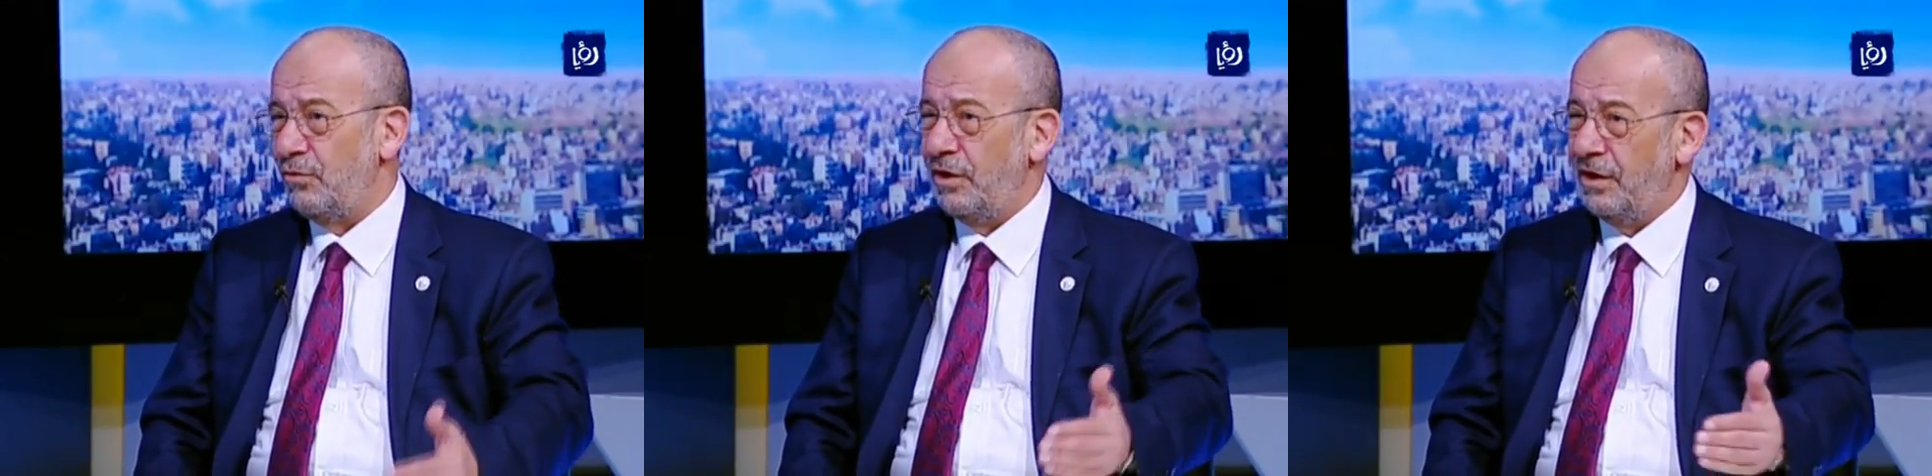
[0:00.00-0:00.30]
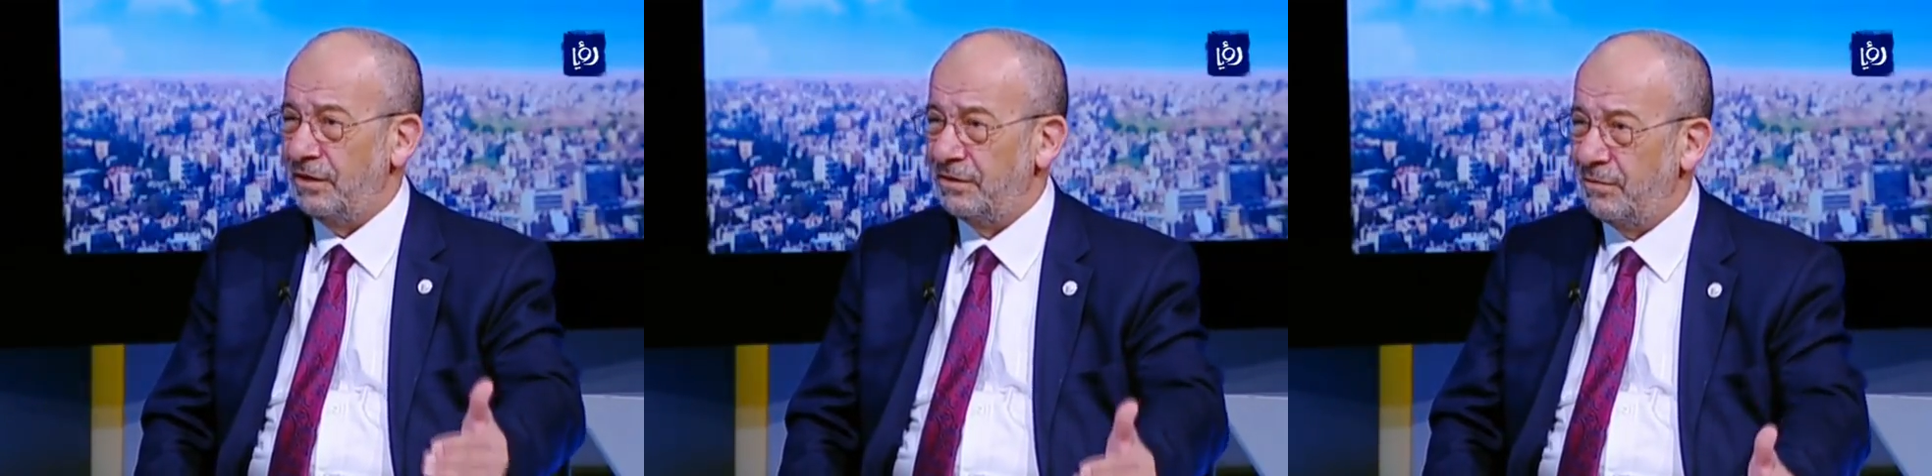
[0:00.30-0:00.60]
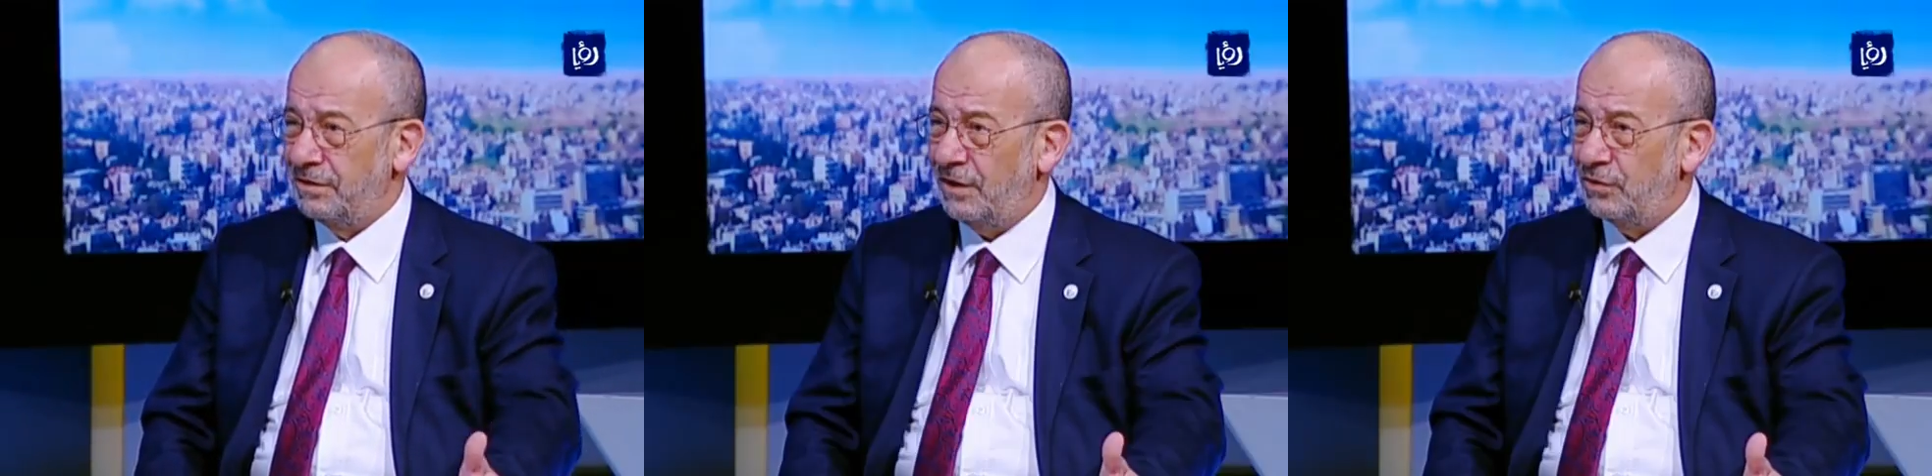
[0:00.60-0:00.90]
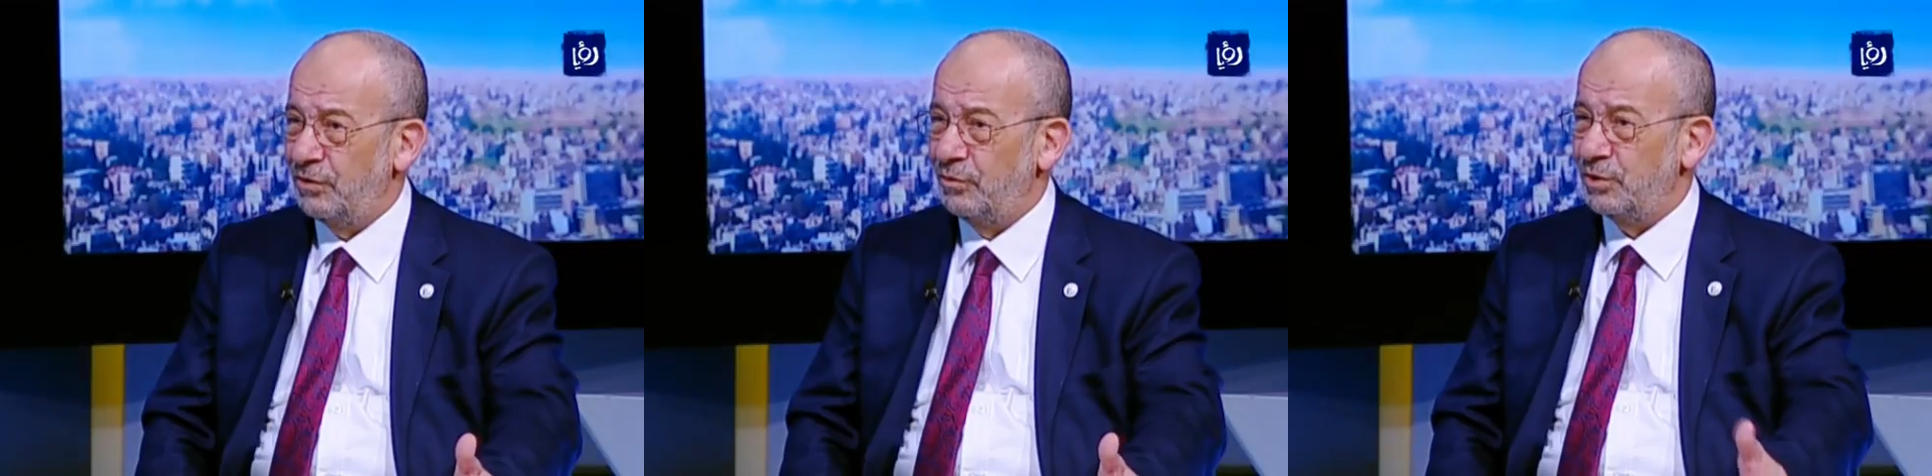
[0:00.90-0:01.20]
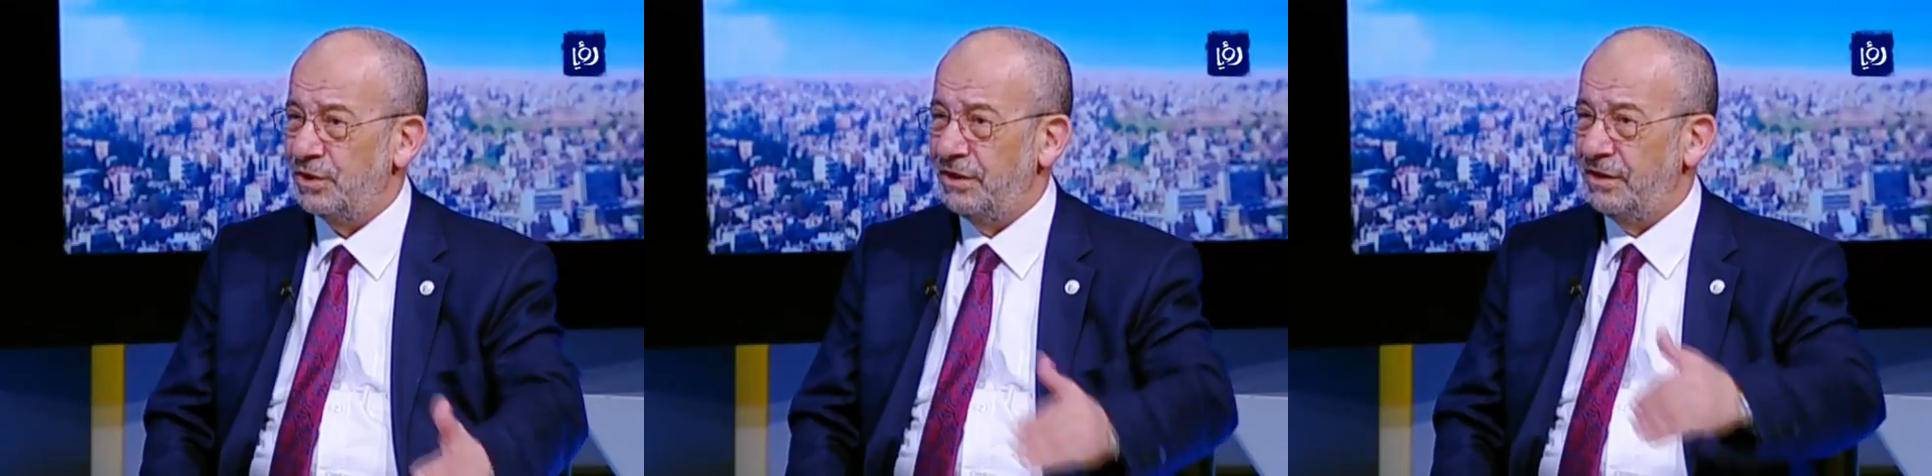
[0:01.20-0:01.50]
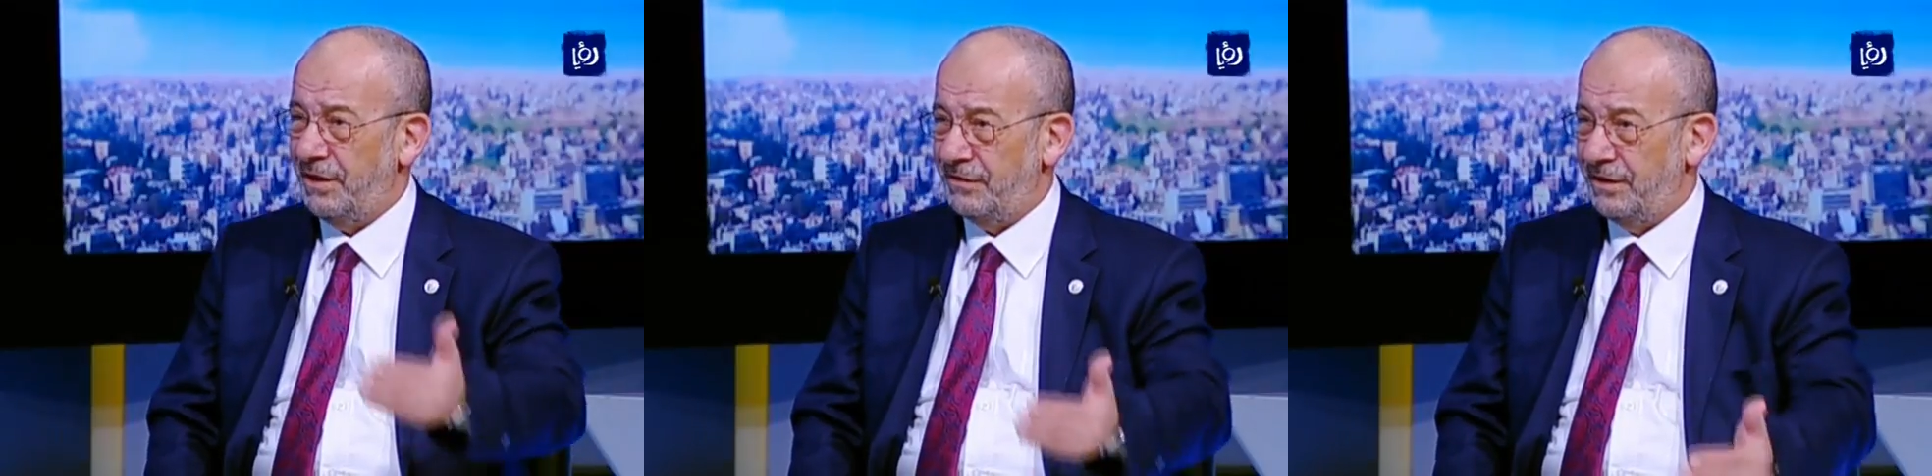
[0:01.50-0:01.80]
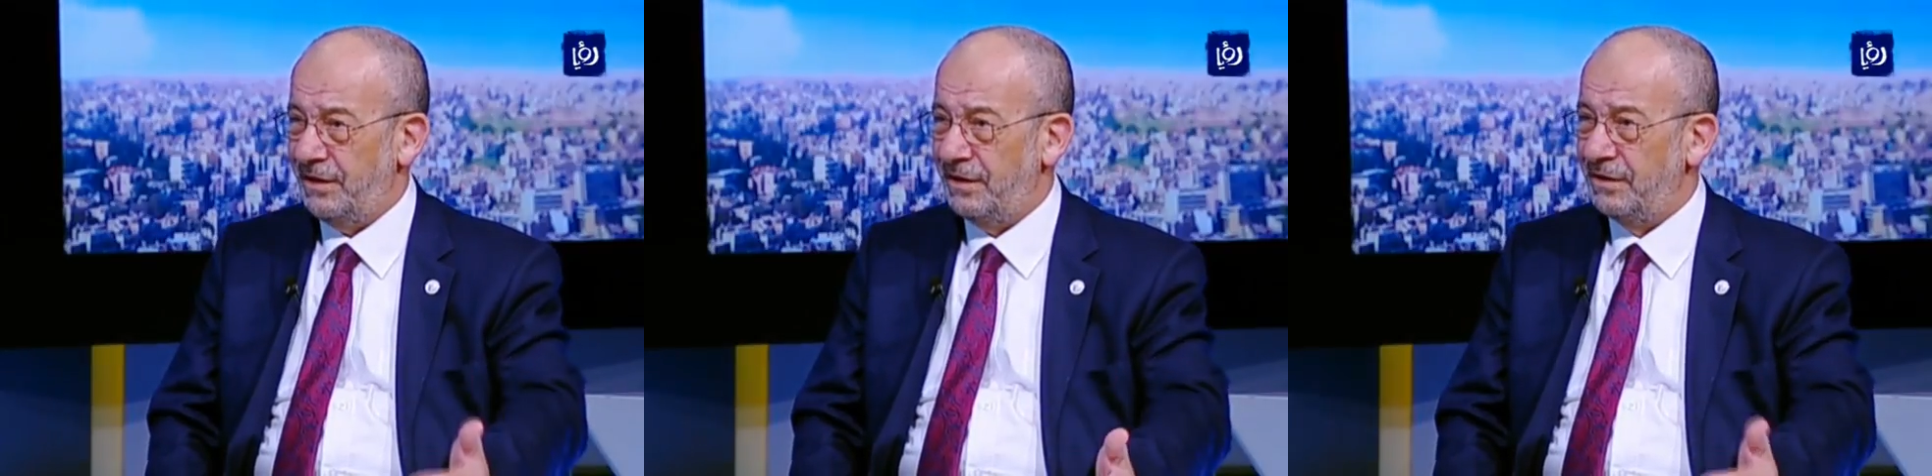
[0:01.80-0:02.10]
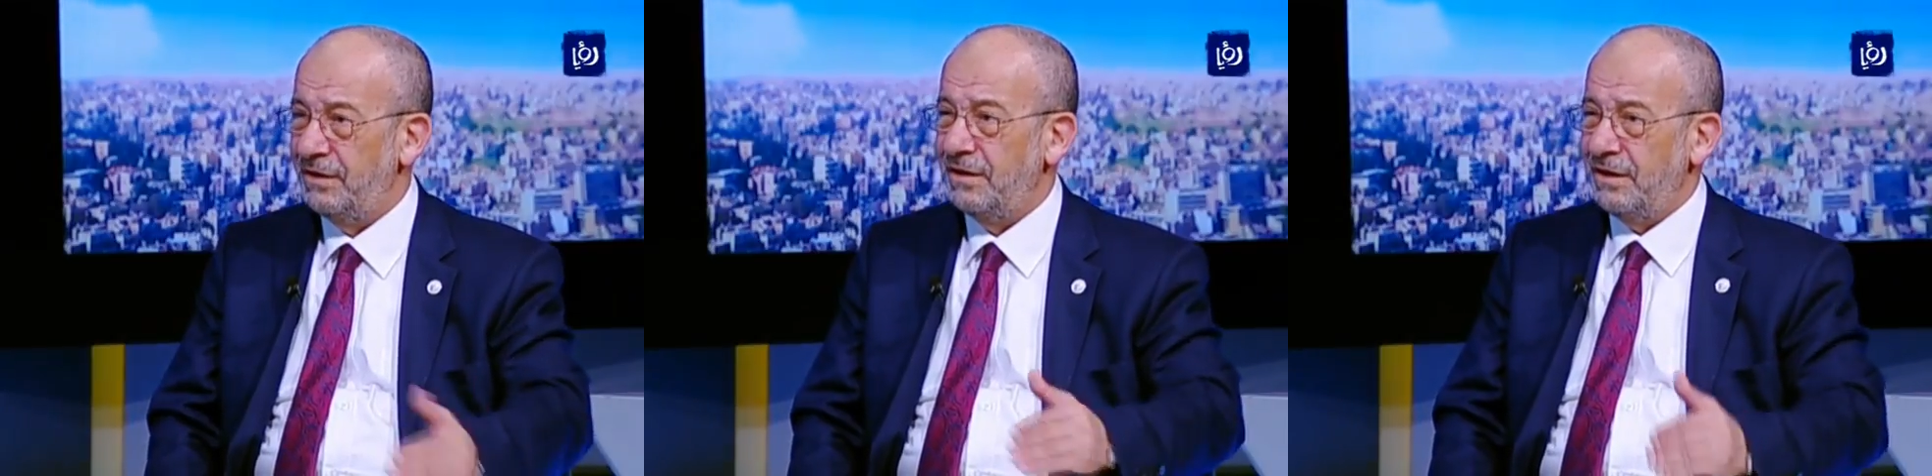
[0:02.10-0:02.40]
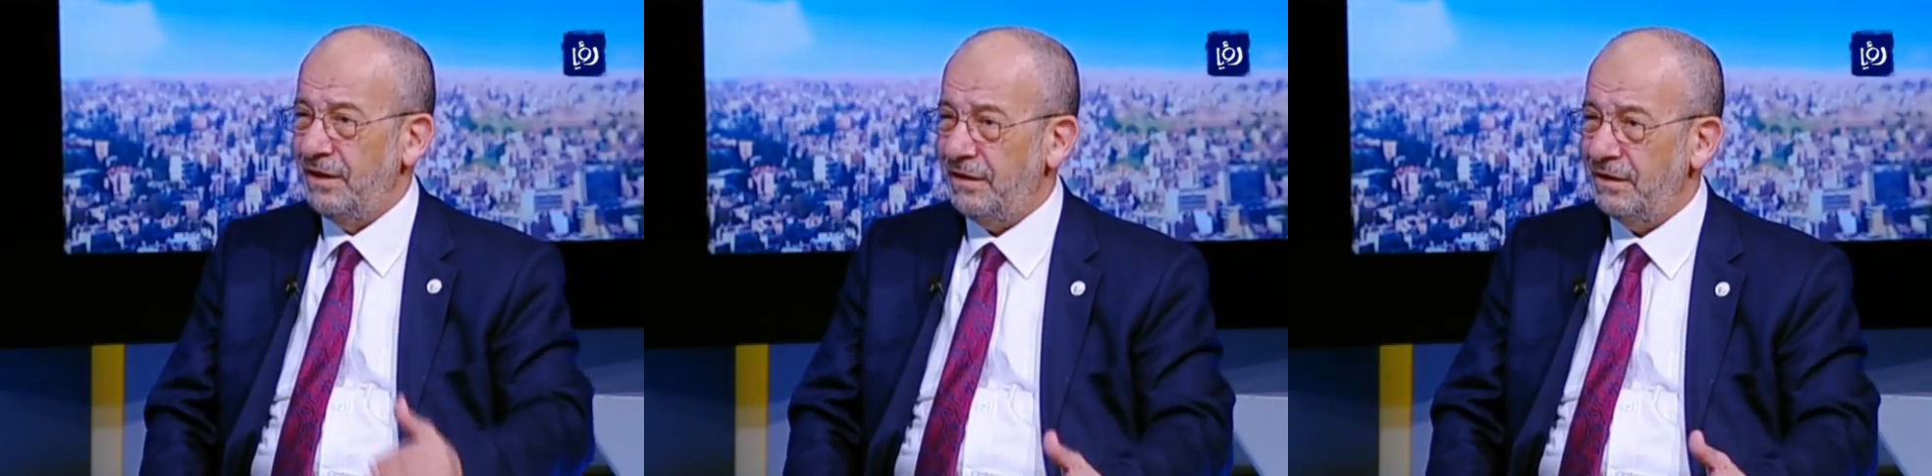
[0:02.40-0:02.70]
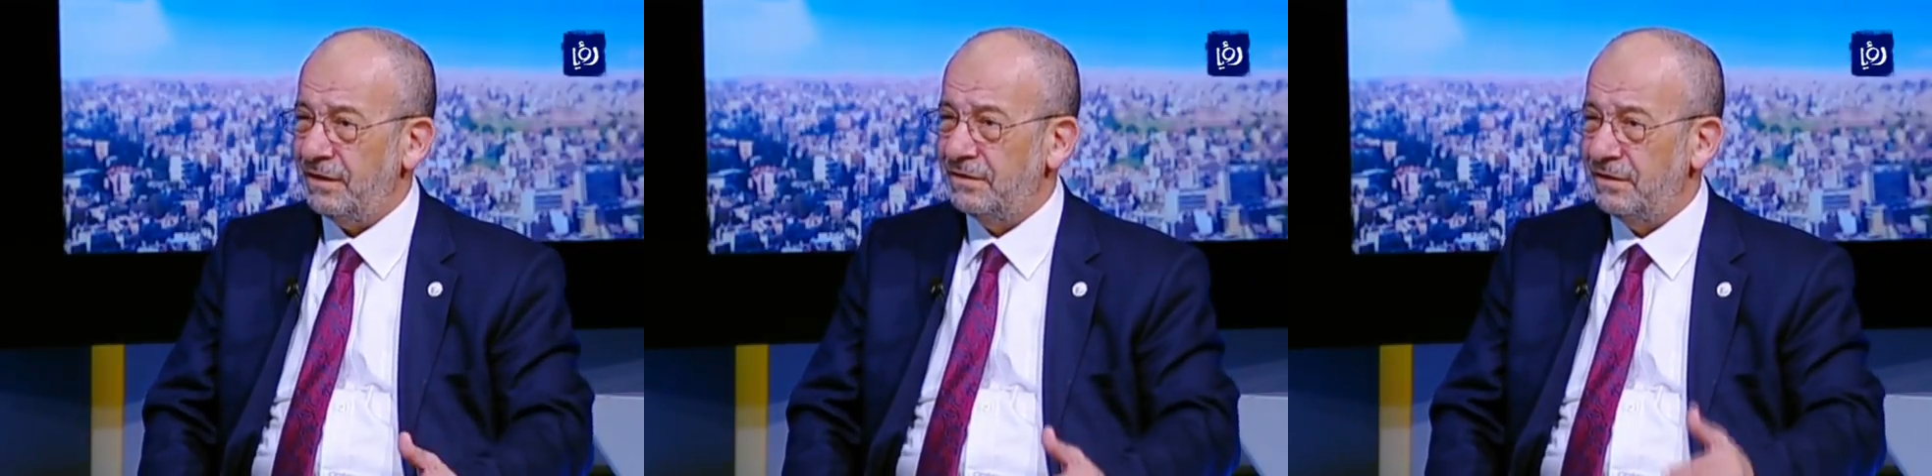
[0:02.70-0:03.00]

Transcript: وعندما تحصل المشكلة المشكلة يبحث عن حل يعني